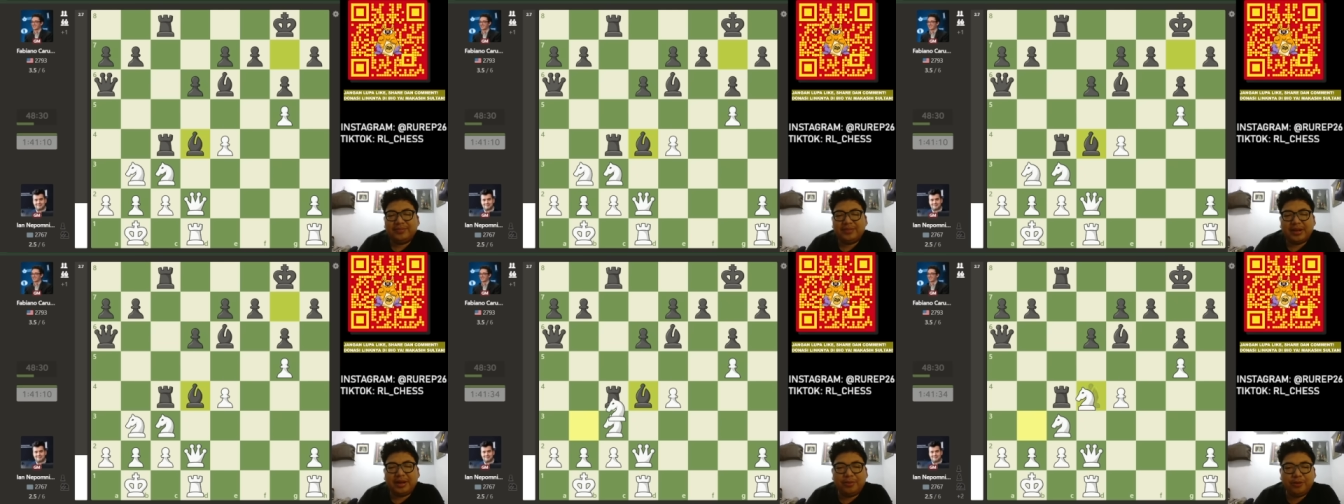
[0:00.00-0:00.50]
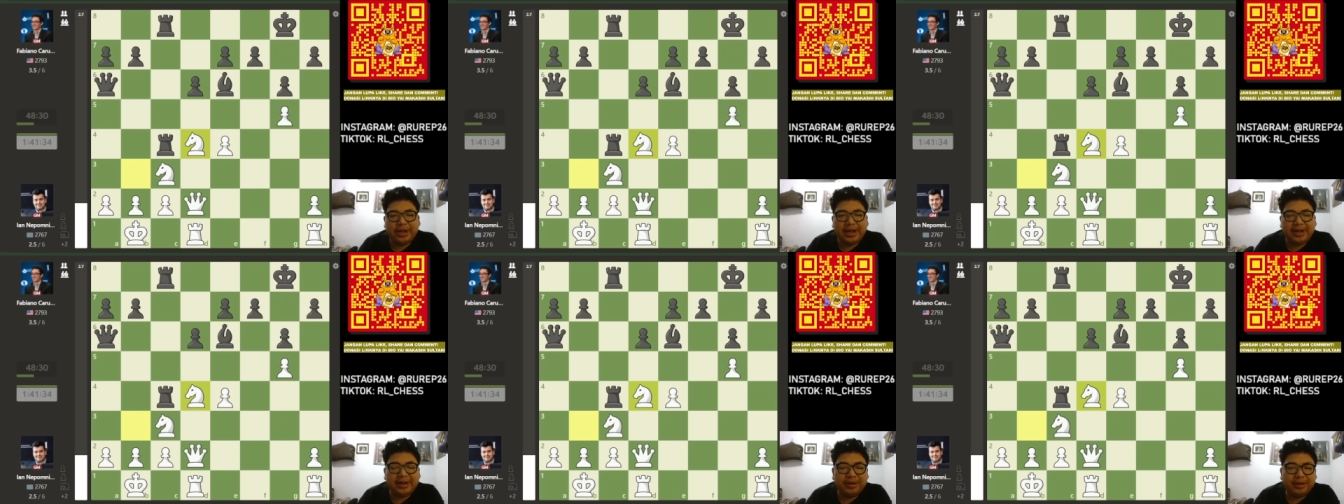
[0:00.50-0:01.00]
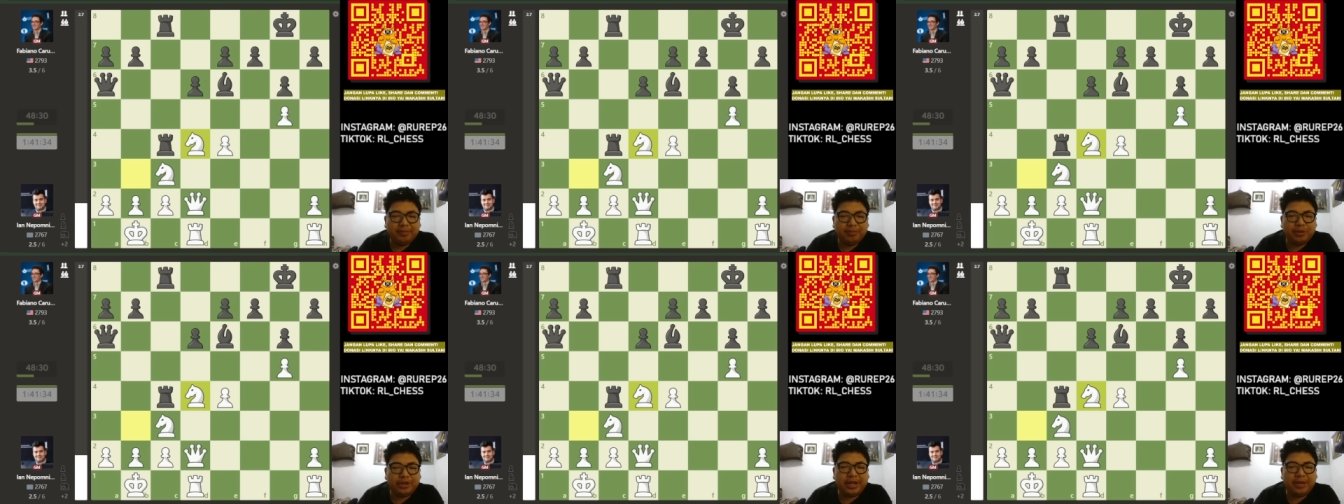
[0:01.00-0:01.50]
Kemudian,
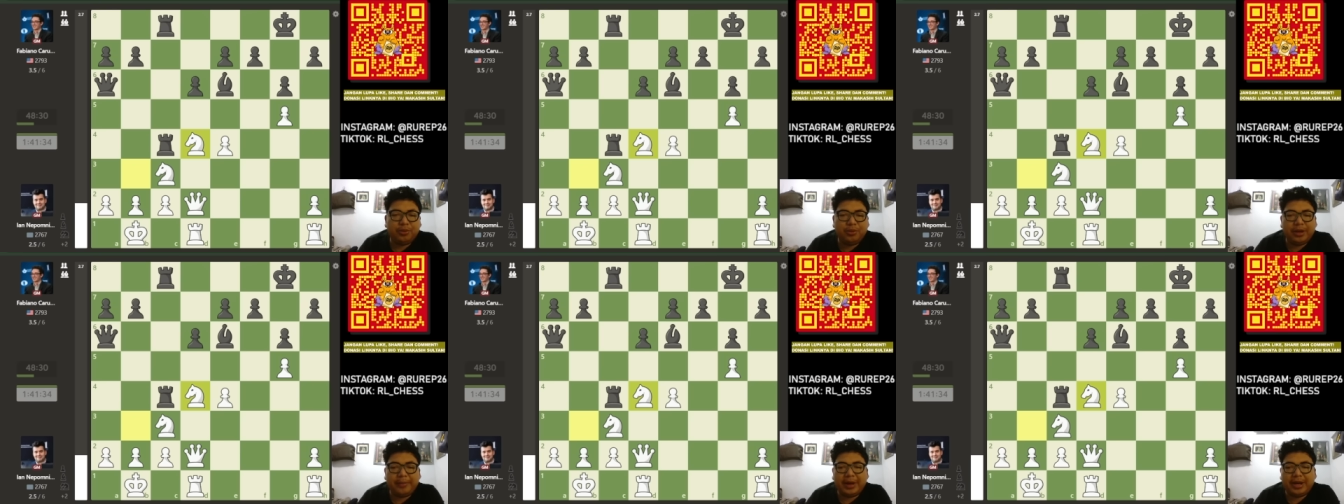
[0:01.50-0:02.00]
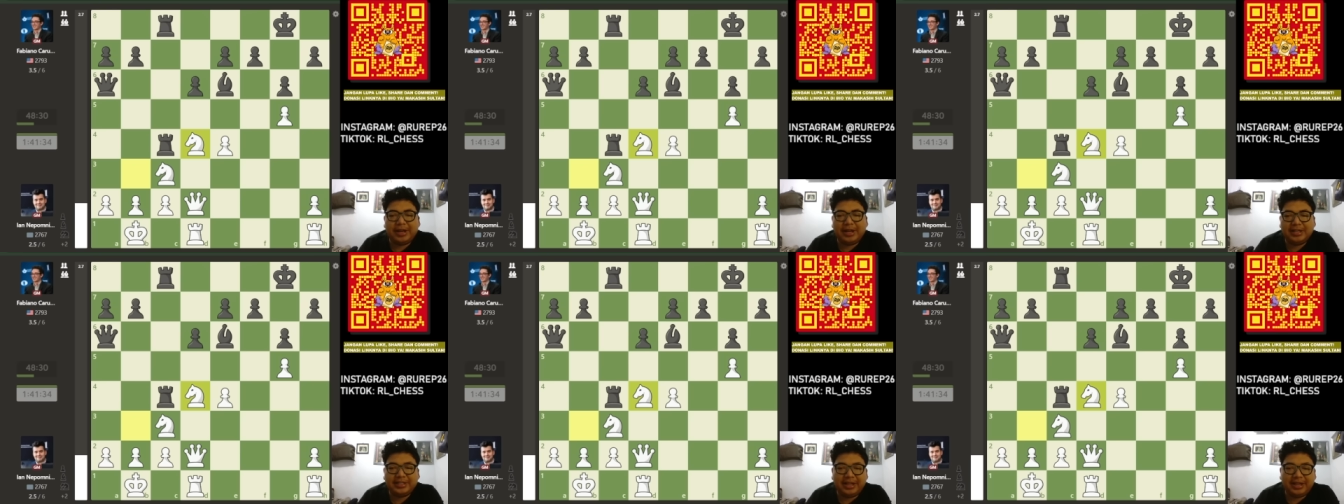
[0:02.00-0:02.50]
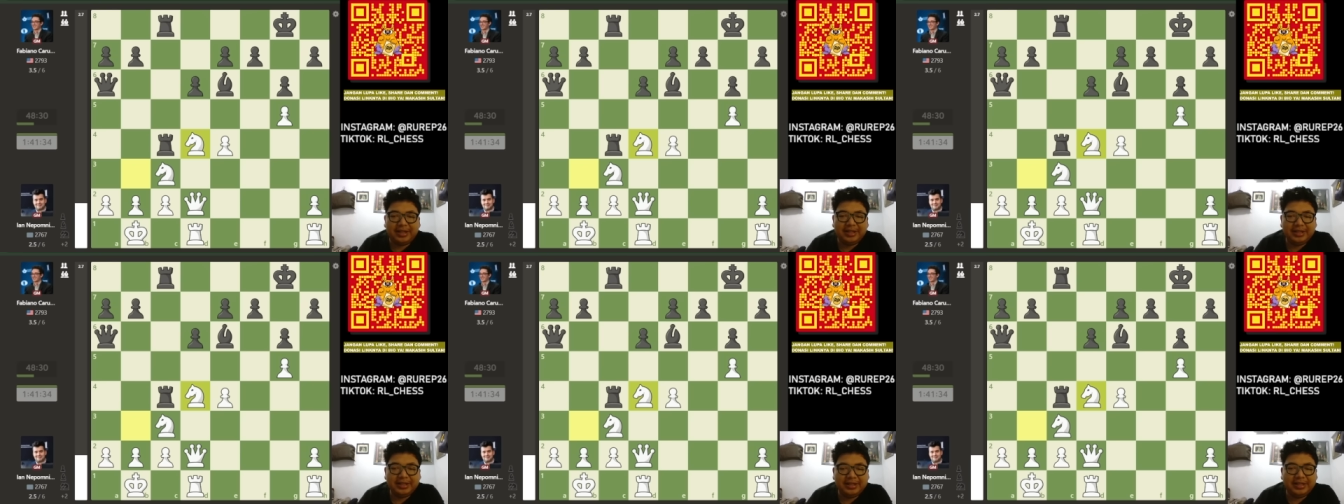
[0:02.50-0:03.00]
putih kuda makan gajah
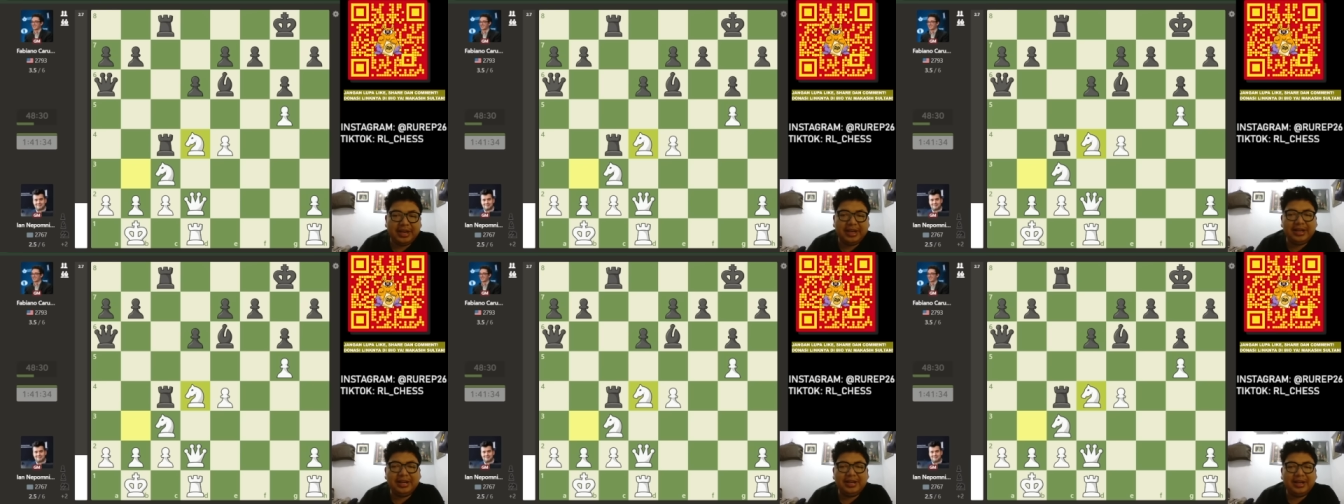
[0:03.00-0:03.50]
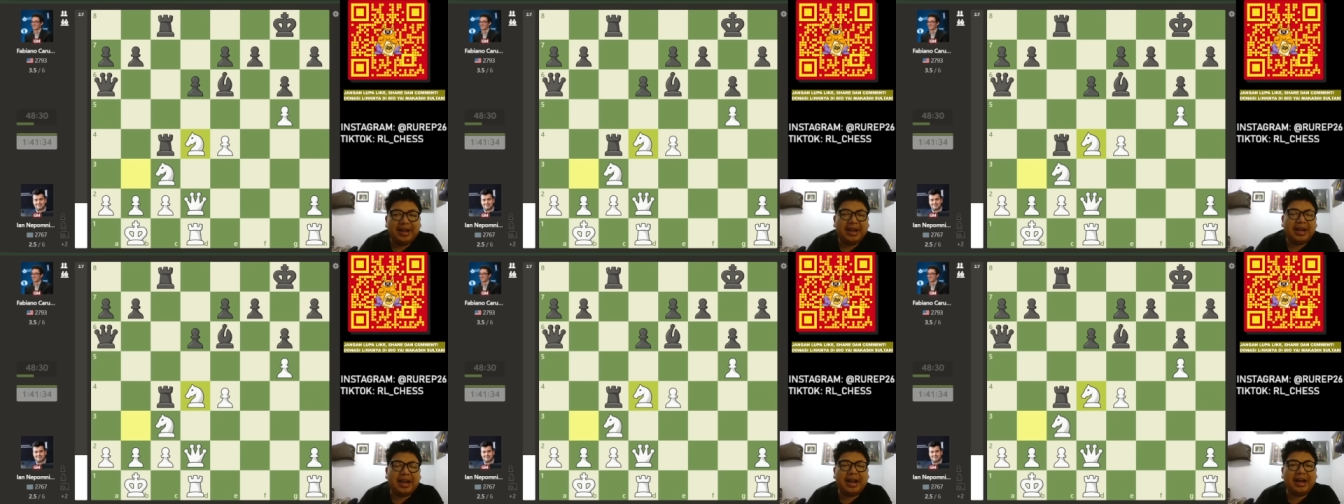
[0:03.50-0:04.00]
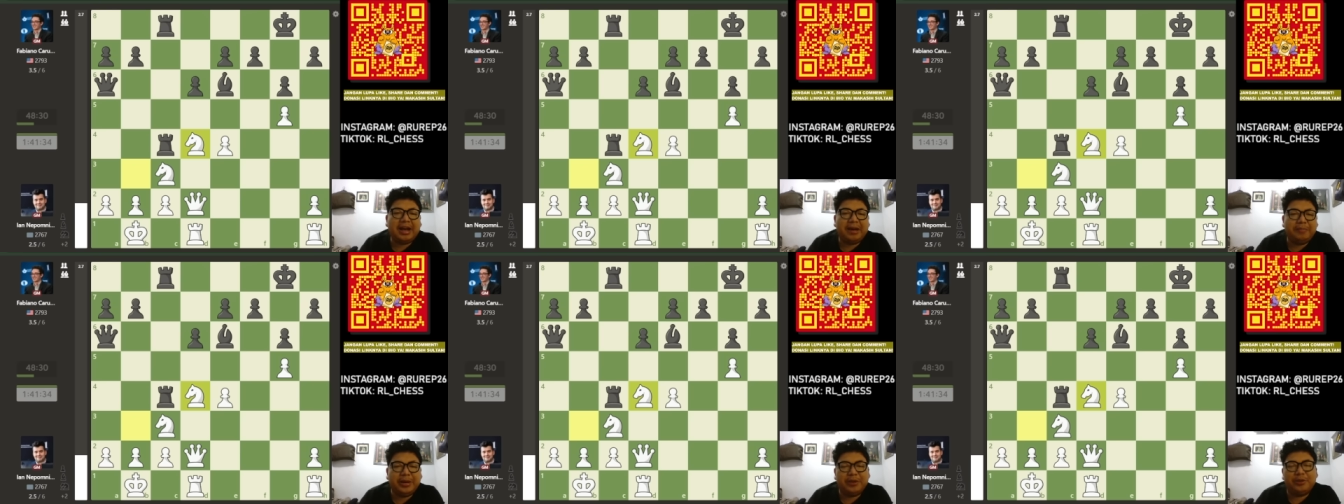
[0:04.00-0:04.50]
dan langkah
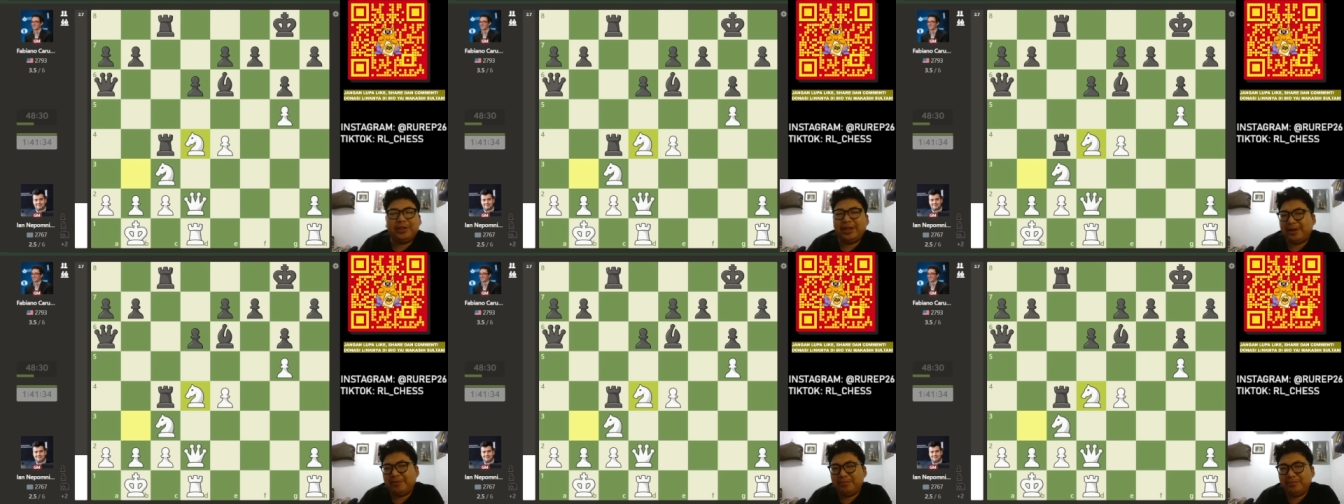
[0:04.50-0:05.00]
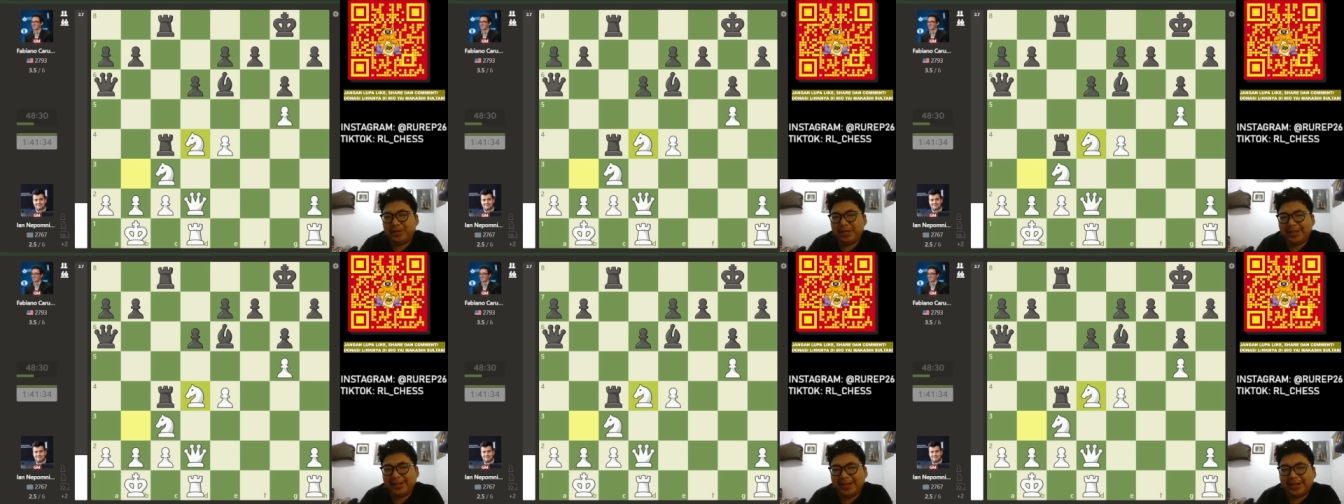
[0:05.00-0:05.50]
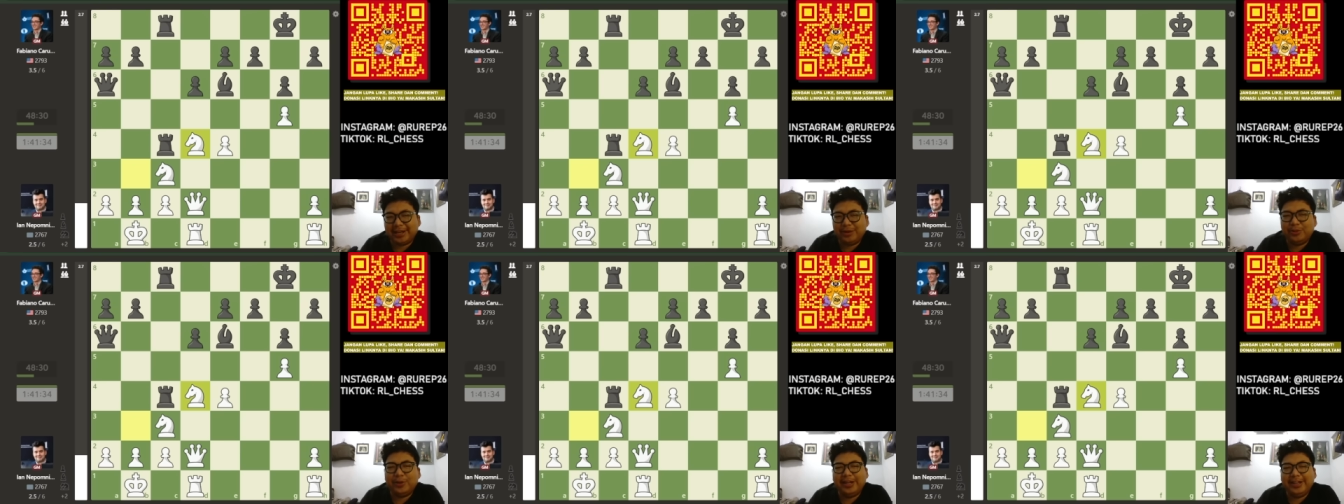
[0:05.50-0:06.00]
berikutnya, brilian yang
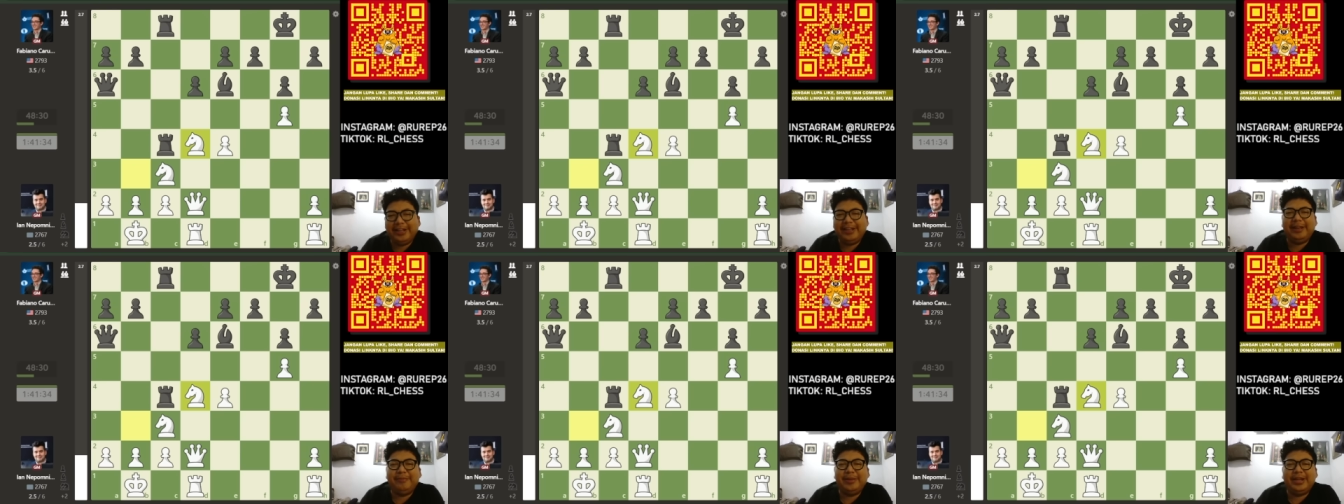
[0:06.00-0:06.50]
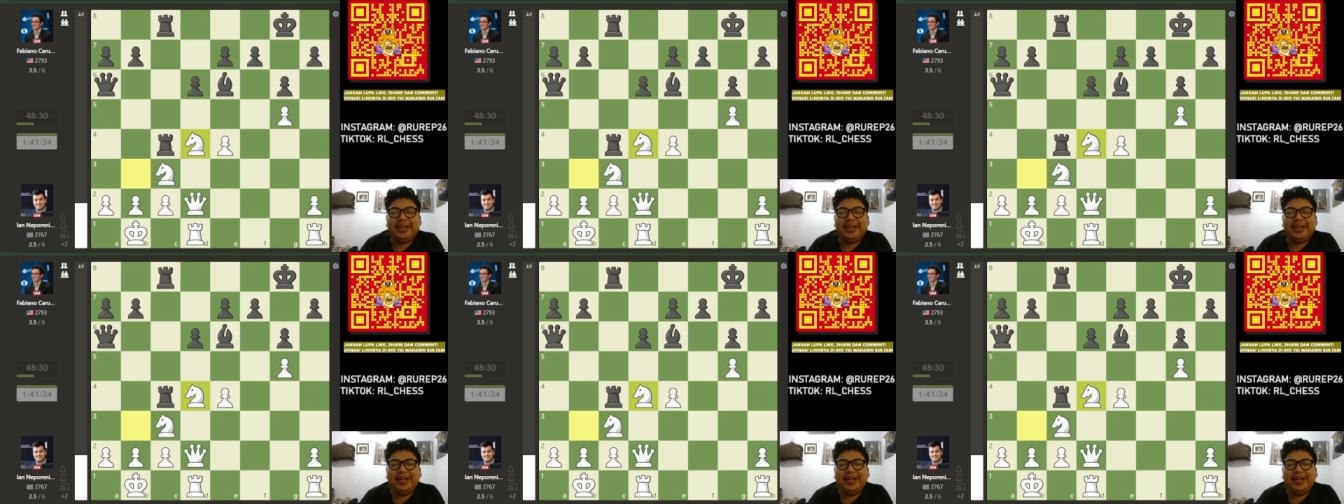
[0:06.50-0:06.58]
kedua di game ini.